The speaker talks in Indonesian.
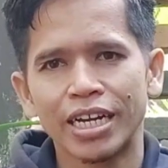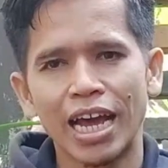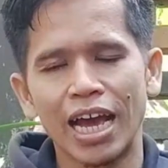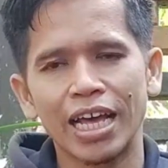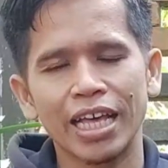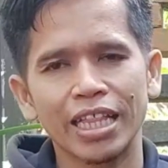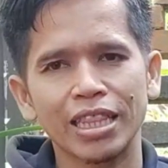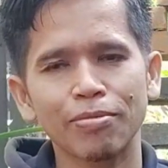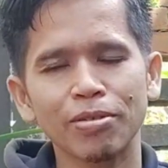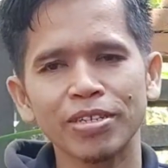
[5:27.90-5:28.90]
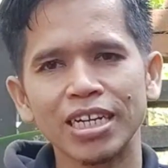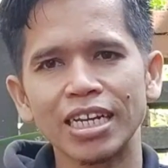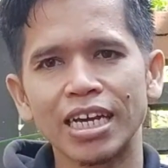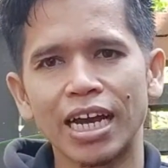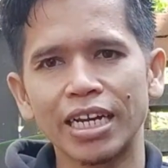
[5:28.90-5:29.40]
Nah, teman-teman
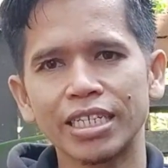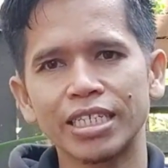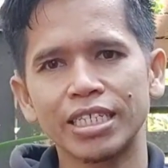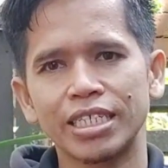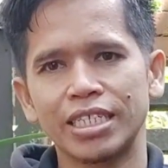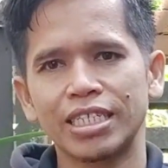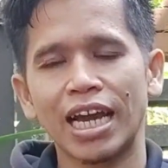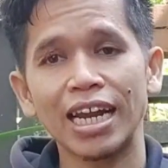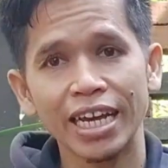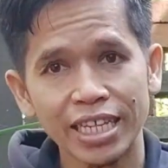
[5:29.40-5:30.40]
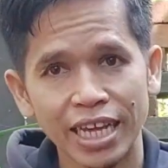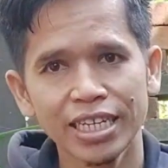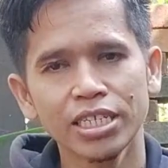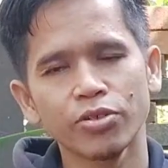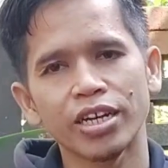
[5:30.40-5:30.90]
sekalian, sekali lagi
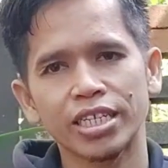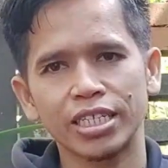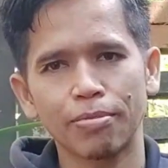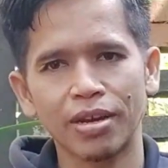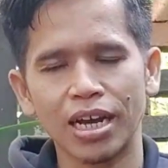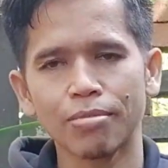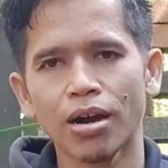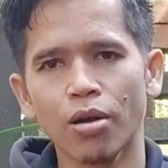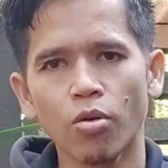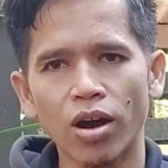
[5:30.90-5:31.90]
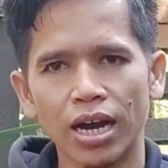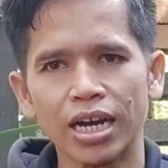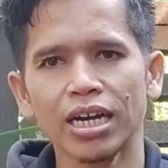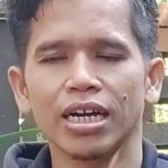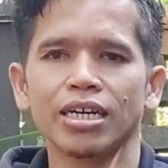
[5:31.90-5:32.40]
tadi sudah saya sampaikan bahwa